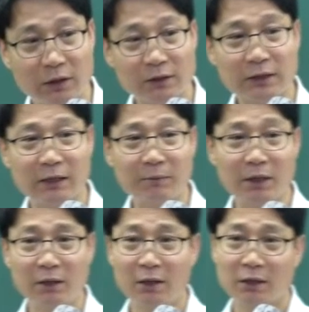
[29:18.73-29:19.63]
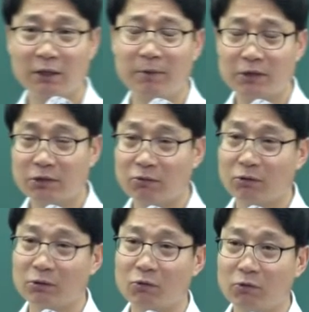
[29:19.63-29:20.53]
그 다음에 일반
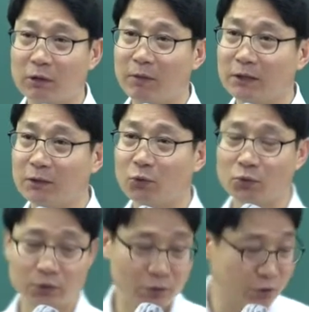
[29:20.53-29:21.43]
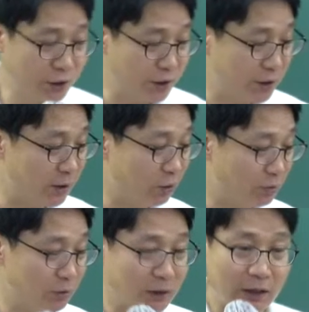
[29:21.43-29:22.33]
채권이나 공과금 항상 꼴등이고 그 얘기가
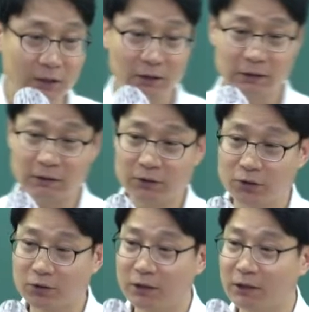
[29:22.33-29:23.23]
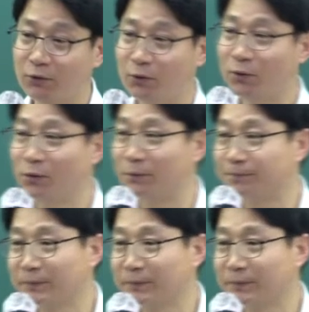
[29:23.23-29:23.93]
여러분 나와 있었잖아요.